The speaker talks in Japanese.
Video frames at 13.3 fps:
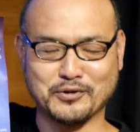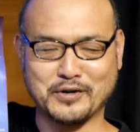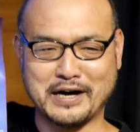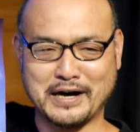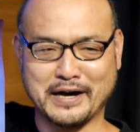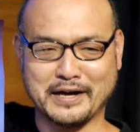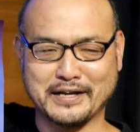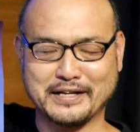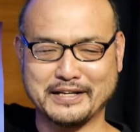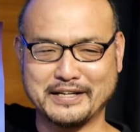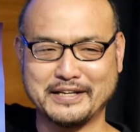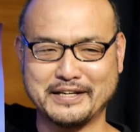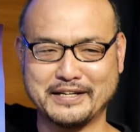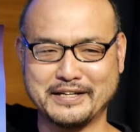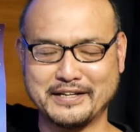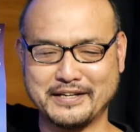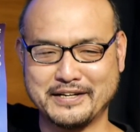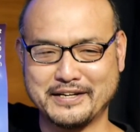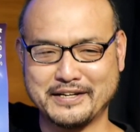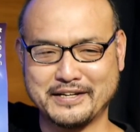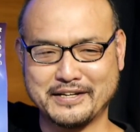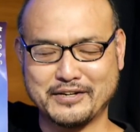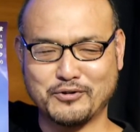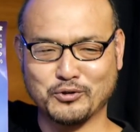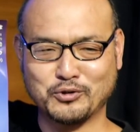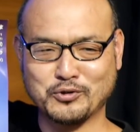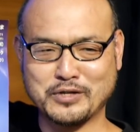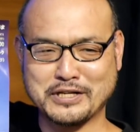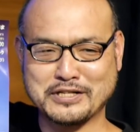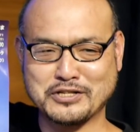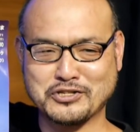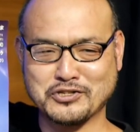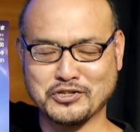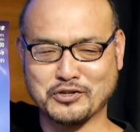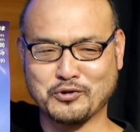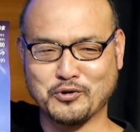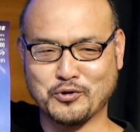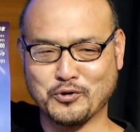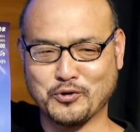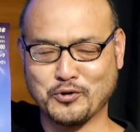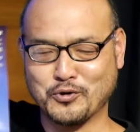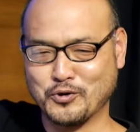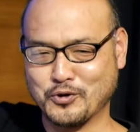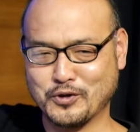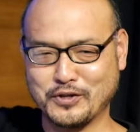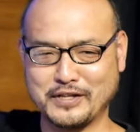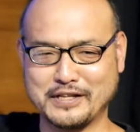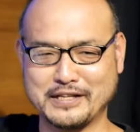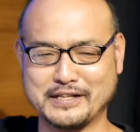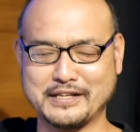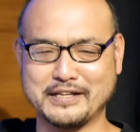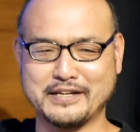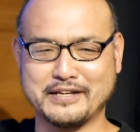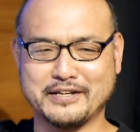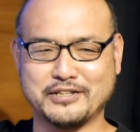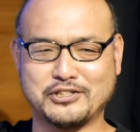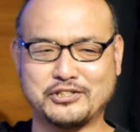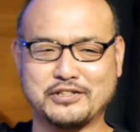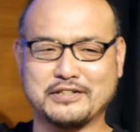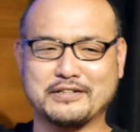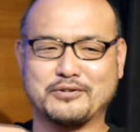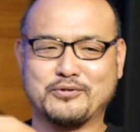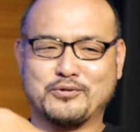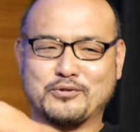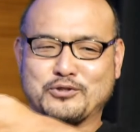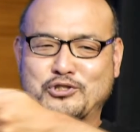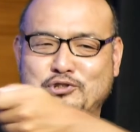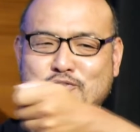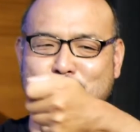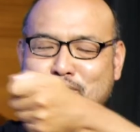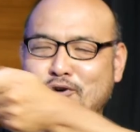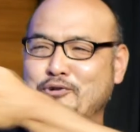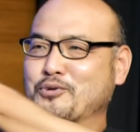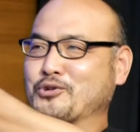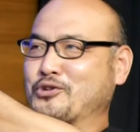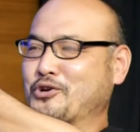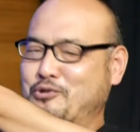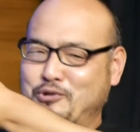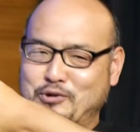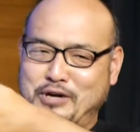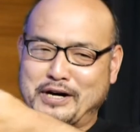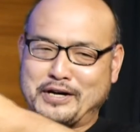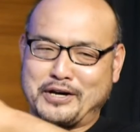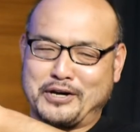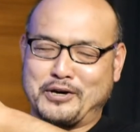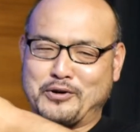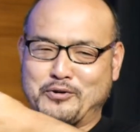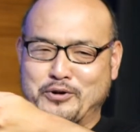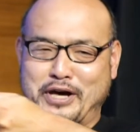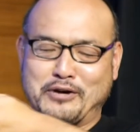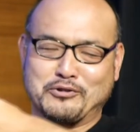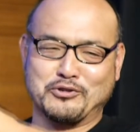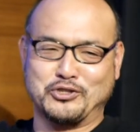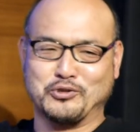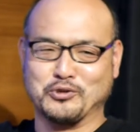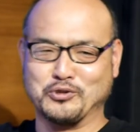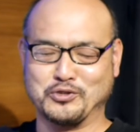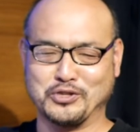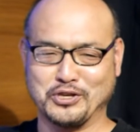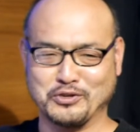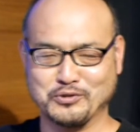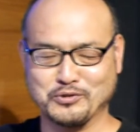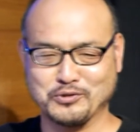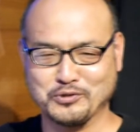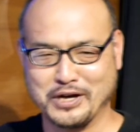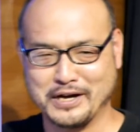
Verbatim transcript: はい音出さずにこう、うん、こう照明を持ってこう影をやる人っていう風な